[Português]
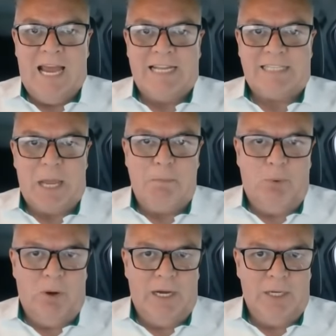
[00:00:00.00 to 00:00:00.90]
ela está
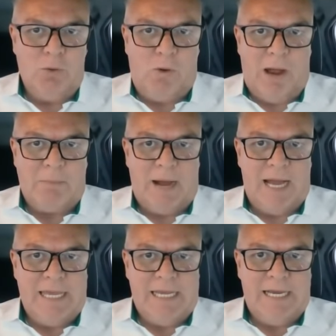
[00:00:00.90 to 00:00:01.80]
empurrando com a
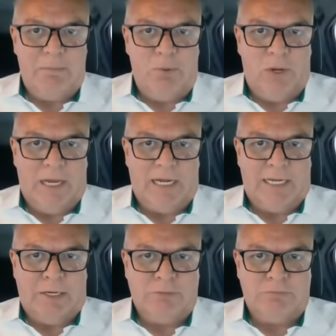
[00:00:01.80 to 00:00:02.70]
barriga porque ela
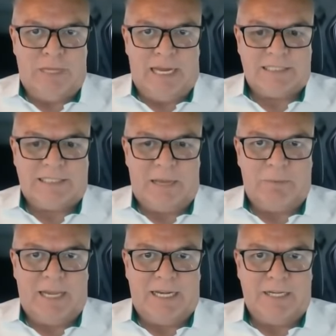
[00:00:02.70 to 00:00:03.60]
não, ela
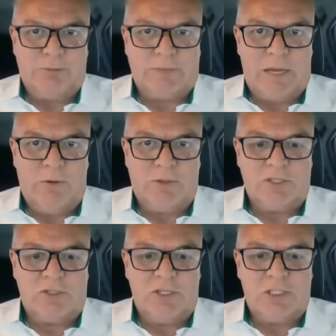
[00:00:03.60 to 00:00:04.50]
sabe que ela não tem
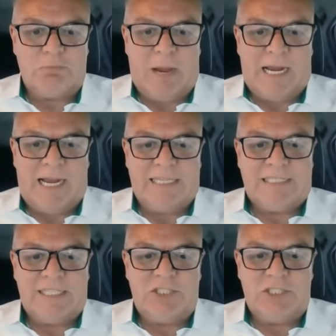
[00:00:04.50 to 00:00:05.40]
condições de pagar
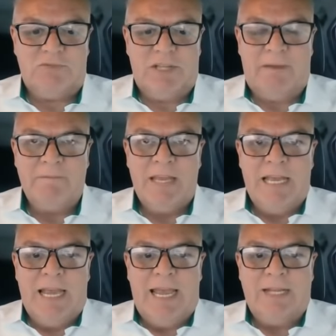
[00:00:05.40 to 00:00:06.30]
essa dívida
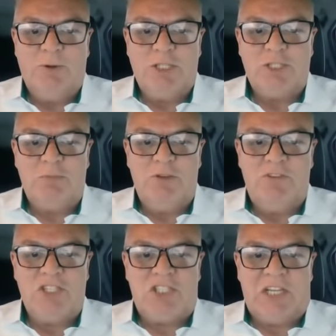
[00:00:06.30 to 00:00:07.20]
em
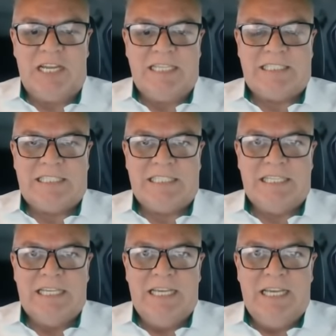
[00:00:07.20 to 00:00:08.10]
2023
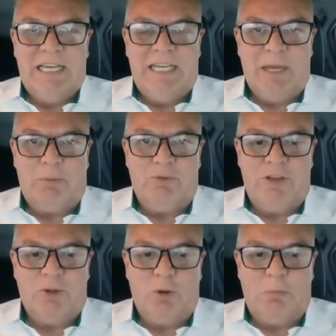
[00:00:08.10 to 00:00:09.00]
e
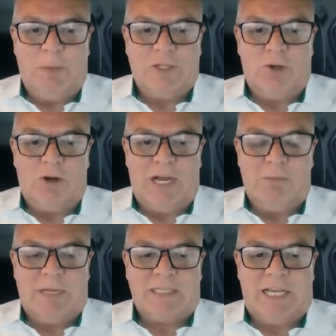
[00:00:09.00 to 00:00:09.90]
aproveitou para trocar
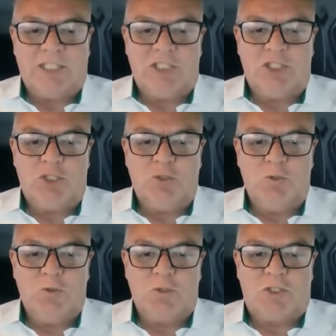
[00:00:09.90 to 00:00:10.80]
uma taxa de
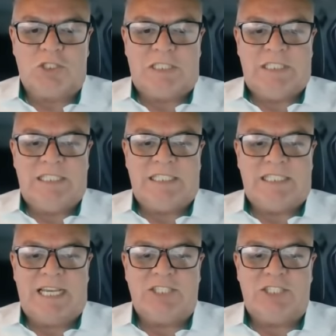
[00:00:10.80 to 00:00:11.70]
juros de
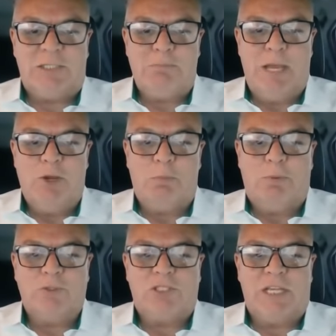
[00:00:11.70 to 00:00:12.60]

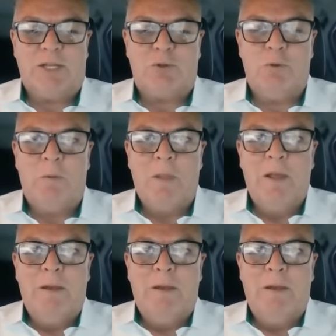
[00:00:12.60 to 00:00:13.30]
7,5%